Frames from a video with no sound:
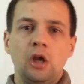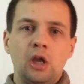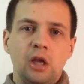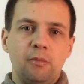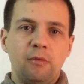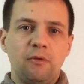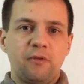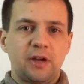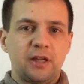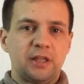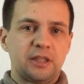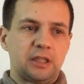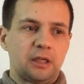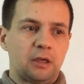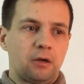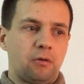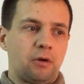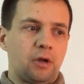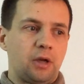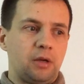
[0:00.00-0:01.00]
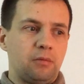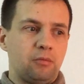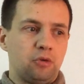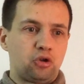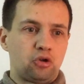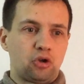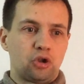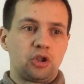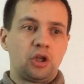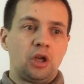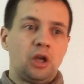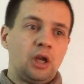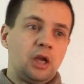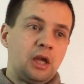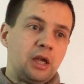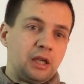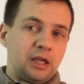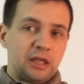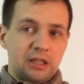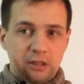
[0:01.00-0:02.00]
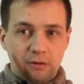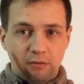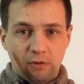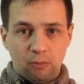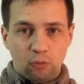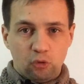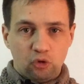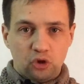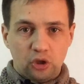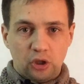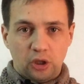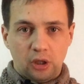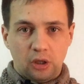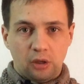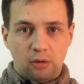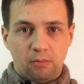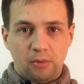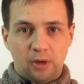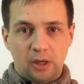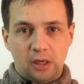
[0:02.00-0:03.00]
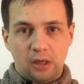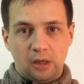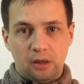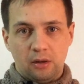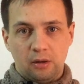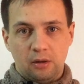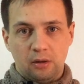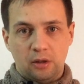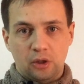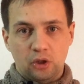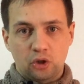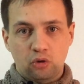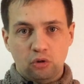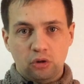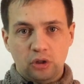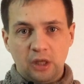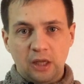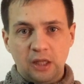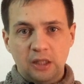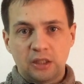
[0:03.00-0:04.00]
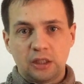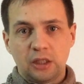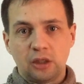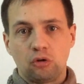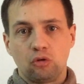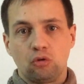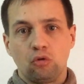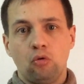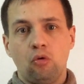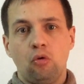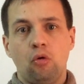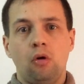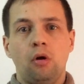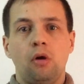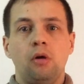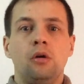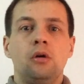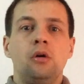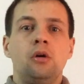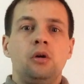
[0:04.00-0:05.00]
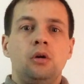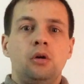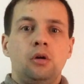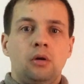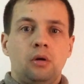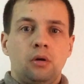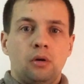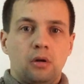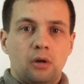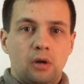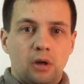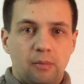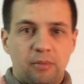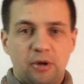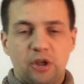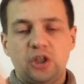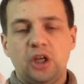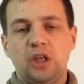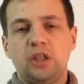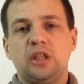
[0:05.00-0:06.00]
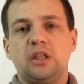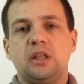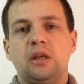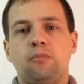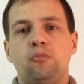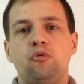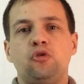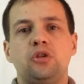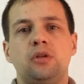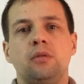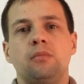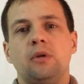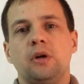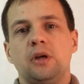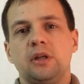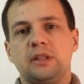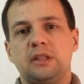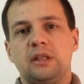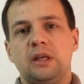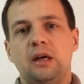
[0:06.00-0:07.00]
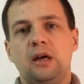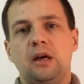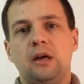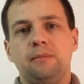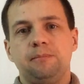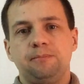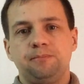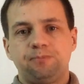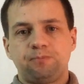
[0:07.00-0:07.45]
И мы в конце говорим еще раз, если вам нужны мои консультации, то обращайтесь, допустим, за